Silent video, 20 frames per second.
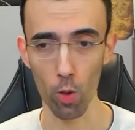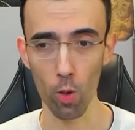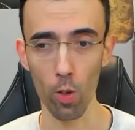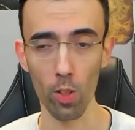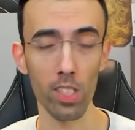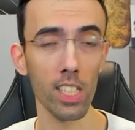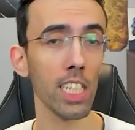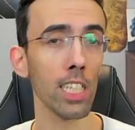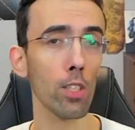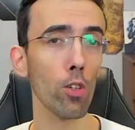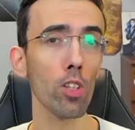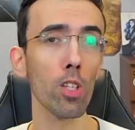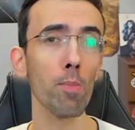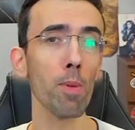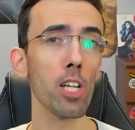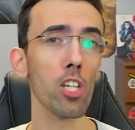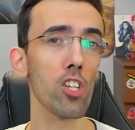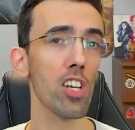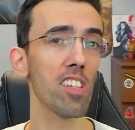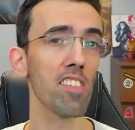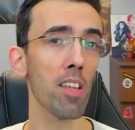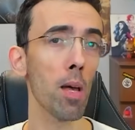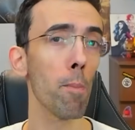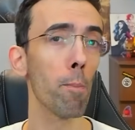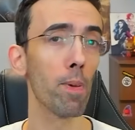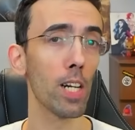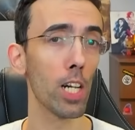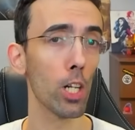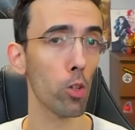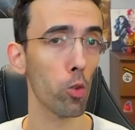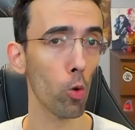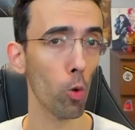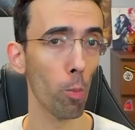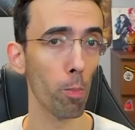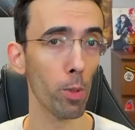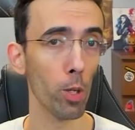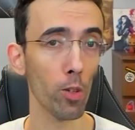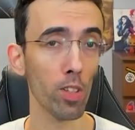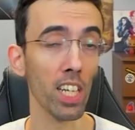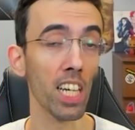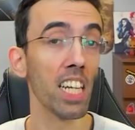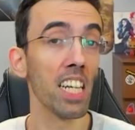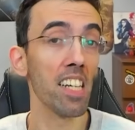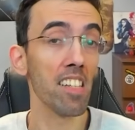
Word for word: dentro di me c'è sempre il dubbio del